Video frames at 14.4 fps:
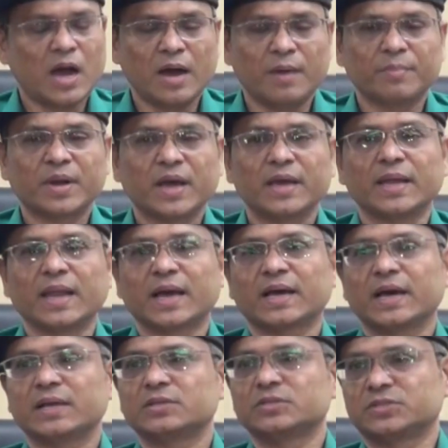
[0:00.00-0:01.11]
আমরা
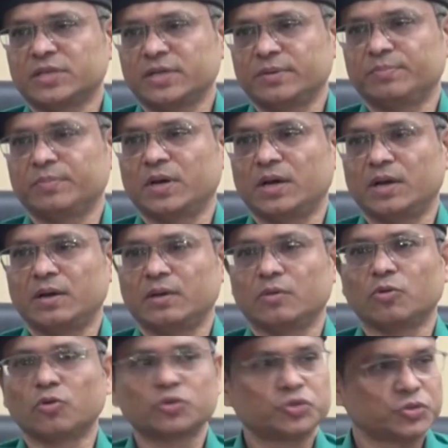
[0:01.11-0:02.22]
এলাকার যে
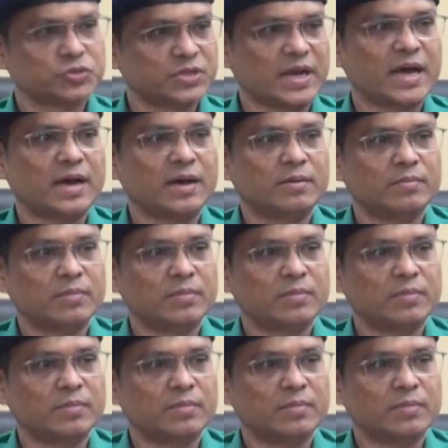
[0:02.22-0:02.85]
লোকজন যারা